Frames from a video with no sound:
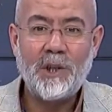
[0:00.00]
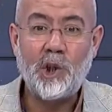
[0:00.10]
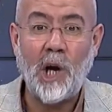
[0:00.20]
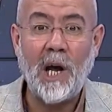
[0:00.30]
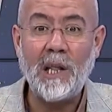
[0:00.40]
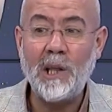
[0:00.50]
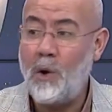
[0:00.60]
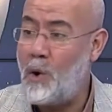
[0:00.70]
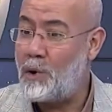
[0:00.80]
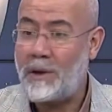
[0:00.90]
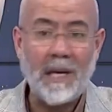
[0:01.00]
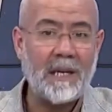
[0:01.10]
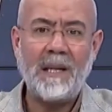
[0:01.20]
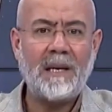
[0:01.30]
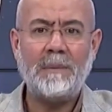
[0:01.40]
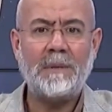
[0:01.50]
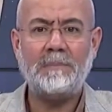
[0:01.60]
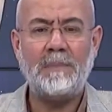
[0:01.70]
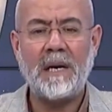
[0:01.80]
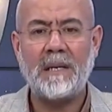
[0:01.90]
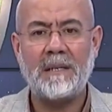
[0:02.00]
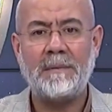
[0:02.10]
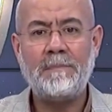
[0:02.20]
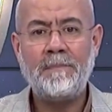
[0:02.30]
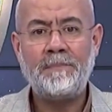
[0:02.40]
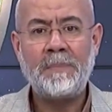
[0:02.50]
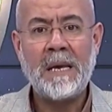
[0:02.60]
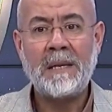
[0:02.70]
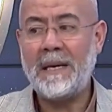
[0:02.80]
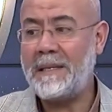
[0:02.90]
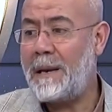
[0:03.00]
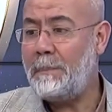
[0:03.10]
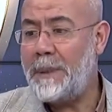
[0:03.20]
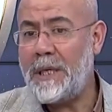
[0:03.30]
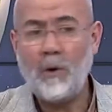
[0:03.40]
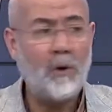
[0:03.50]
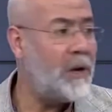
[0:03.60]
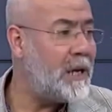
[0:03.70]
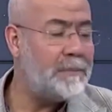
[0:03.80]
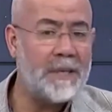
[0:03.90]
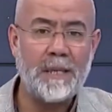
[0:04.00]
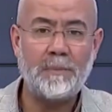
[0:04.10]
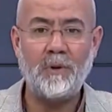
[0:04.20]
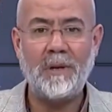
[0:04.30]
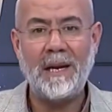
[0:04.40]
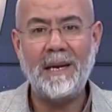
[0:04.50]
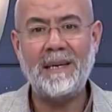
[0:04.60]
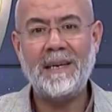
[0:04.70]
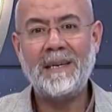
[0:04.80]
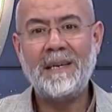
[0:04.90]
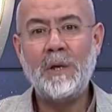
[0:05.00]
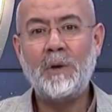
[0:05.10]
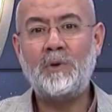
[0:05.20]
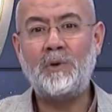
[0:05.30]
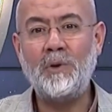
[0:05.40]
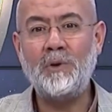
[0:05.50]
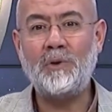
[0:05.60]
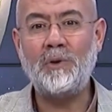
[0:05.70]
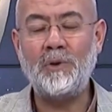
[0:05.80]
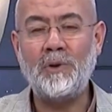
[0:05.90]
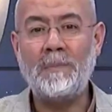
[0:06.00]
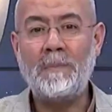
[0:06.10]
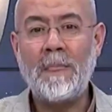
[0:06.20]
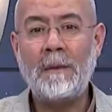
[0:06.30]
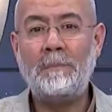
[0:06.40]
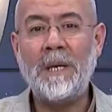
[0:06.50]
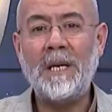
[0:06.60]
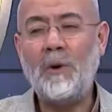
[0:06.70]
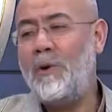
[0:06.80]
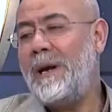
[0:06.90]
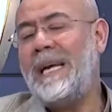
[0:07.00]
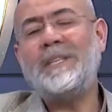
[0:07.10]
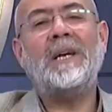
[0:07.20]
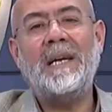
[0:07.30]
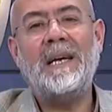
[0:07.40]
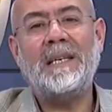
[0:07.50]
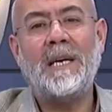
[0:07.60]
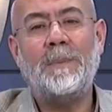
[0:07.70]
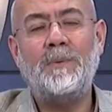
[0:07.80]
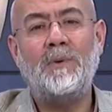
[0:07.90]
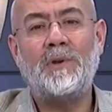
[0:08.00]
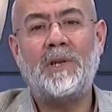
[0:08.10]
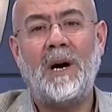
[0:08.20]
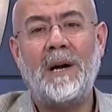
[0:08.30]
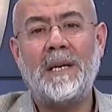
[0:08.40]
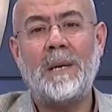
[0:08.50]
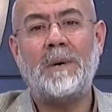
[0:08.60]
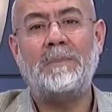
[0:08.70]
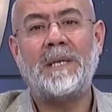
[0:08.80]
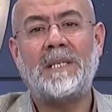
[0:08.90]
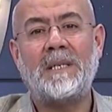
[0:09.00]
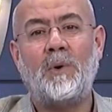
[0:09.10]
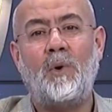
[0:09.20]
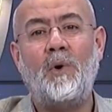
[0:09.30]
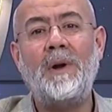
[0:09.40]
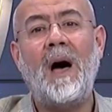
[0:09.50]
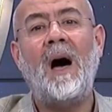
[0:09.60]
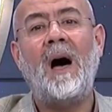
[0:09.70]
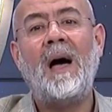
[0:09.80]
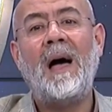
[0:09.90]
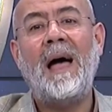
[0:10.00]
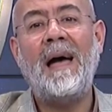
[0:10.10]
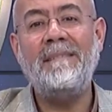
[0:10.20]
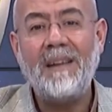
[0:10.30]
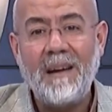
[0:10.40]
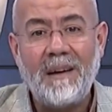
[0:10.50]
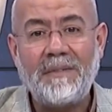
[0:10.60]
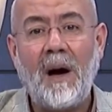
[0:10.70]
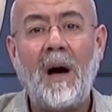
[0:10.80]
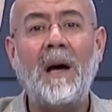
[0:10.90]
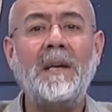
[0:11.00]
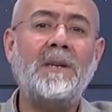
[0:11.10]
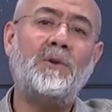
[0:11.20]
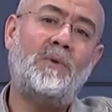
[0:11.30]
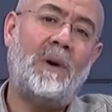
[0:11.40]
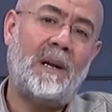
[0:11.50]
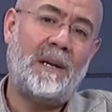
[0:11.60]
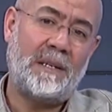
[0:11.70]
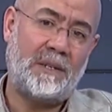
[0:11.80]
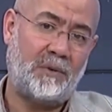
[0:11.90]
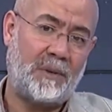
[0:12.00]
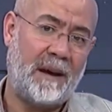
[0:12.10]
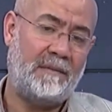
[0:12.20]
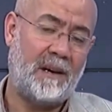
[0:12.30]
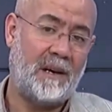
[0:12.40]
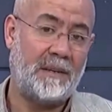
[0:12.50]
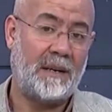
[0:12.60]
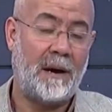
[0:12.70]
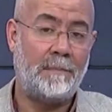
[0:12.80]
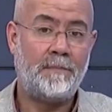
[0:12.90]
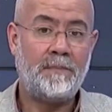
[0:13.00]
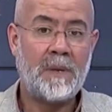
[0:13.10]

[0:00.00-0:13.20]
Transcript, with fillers: Canlı örneklere bir bakın. Neden biri öyle biri böyle? Çünkü biri öyle şeyler yapıyor ki anne babası ona, evlada hayır dualar ediyor evladına.